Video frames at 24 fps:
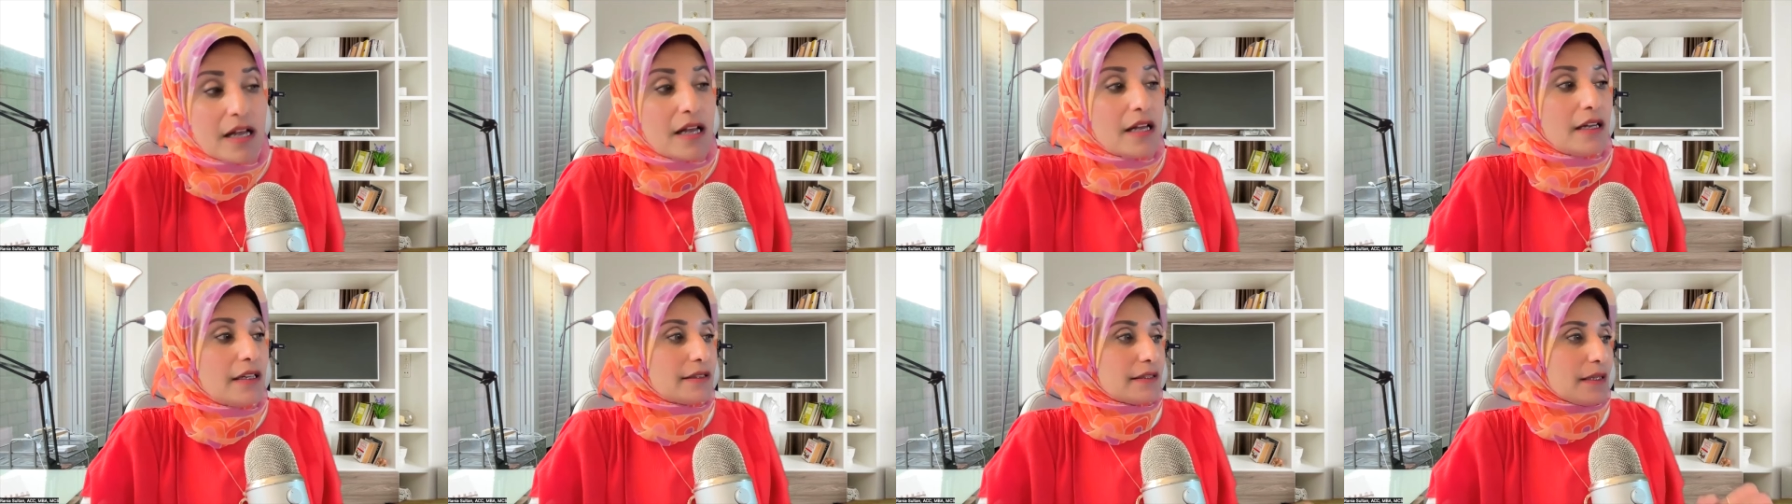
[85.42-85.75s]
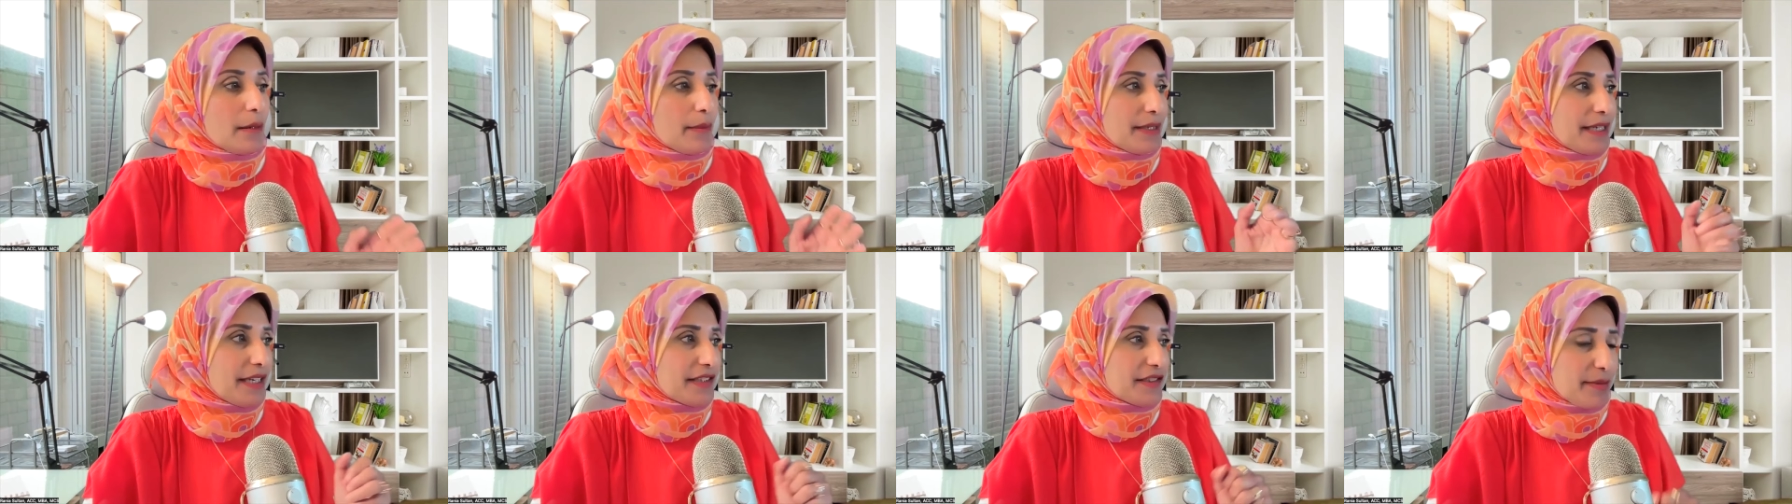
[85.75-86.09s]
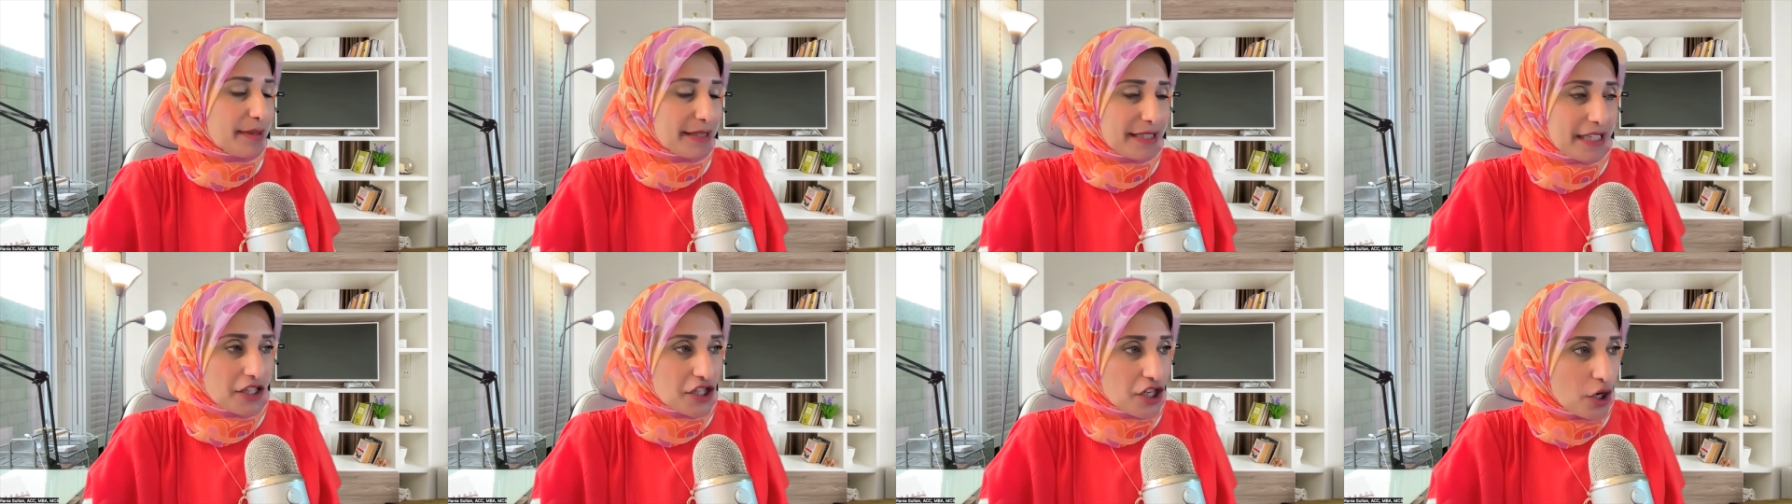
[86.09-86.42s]
طب الناس ما
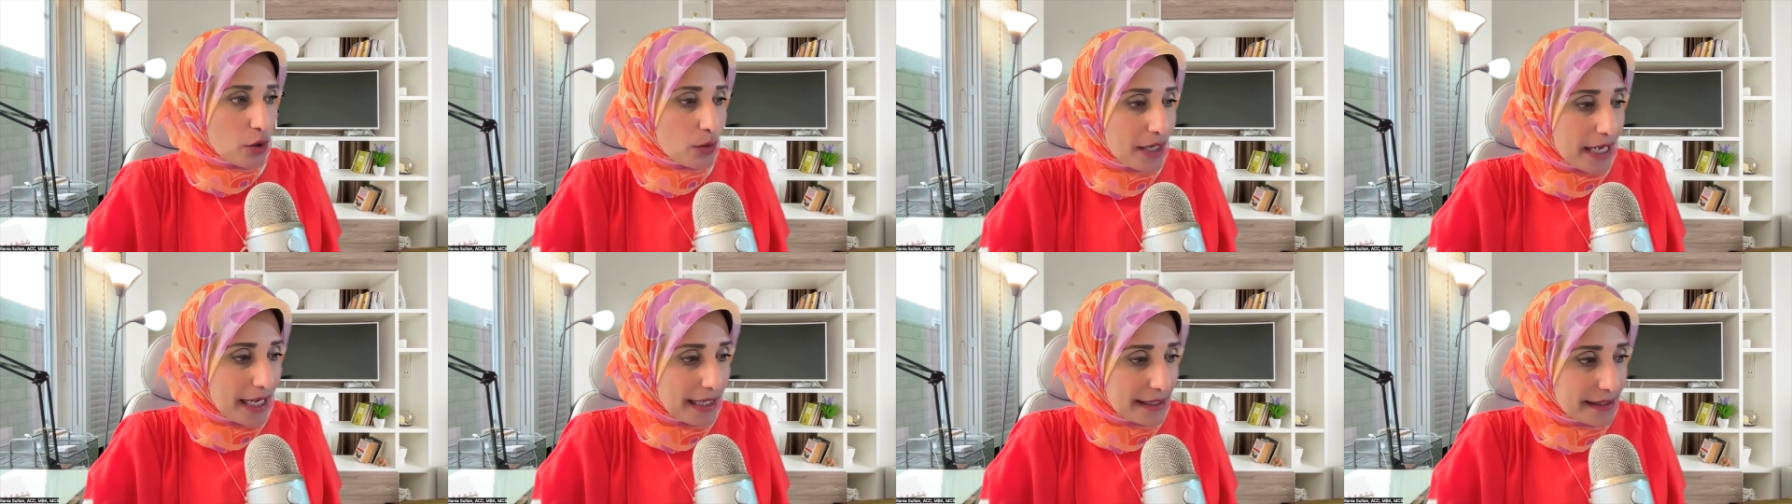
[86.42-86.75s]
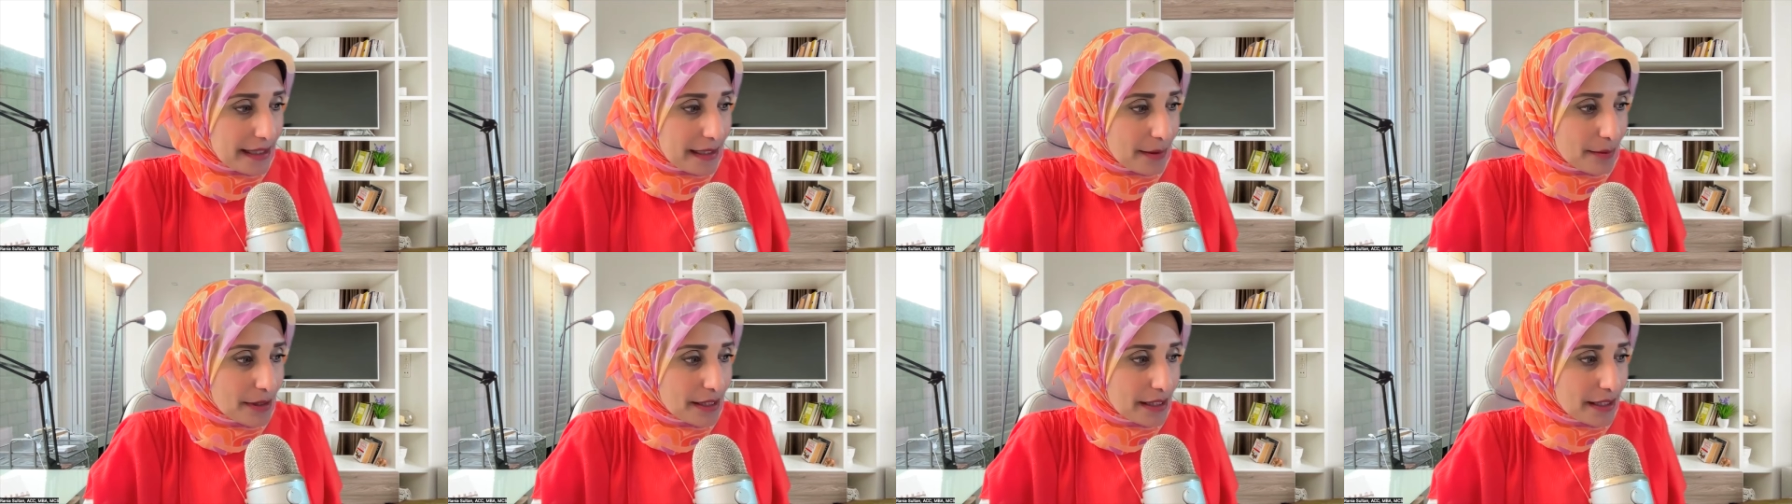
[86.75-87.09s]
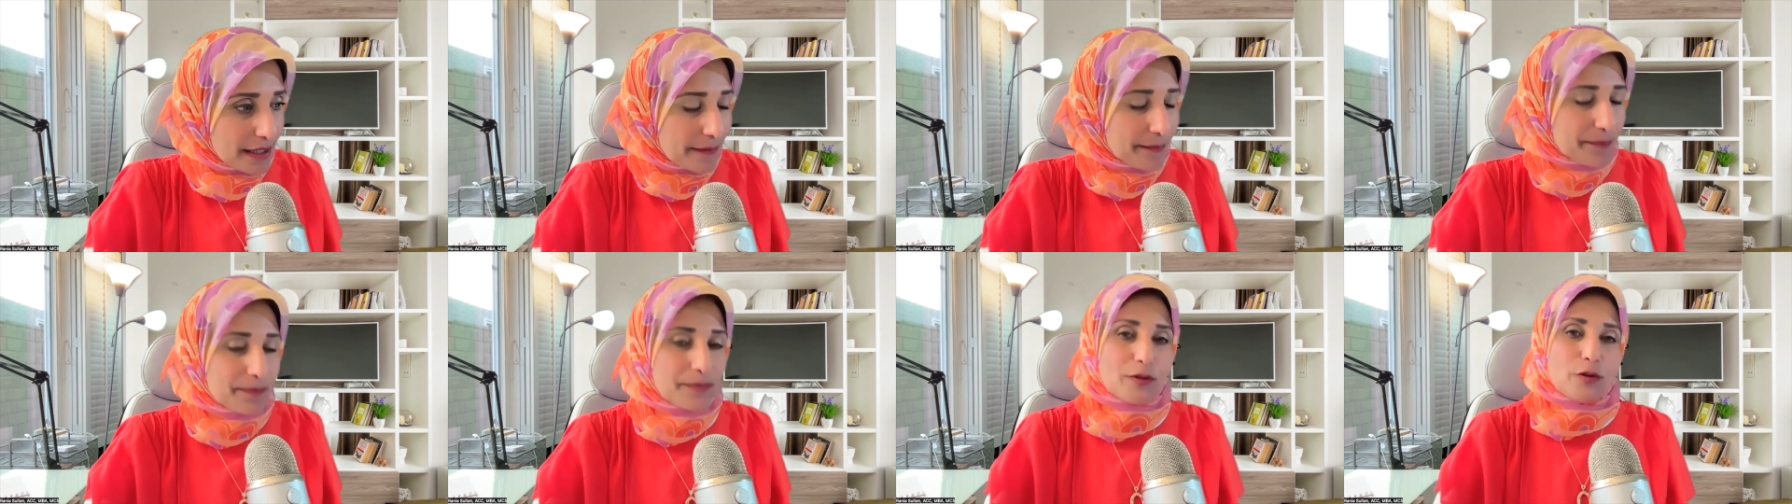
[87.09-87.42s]
عندهاش اوراق هتعمل ايه